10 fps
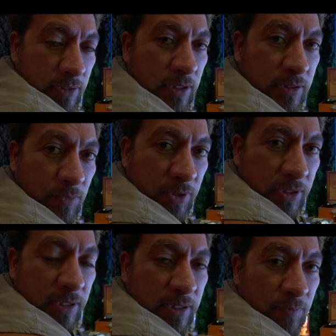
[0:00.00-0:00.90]
estás
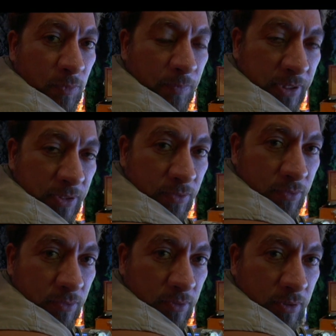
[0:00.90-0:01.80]
ahorita en el momento
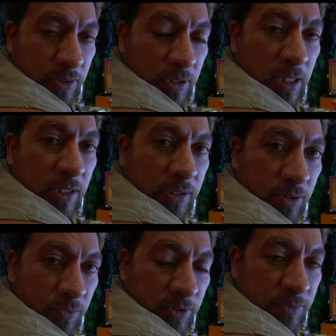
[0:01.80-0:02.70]
delante
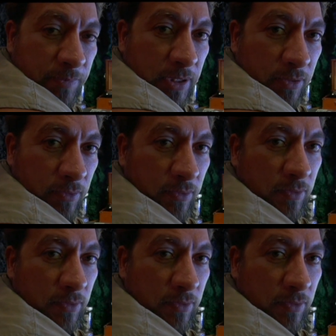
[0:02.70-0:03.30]
de un espejo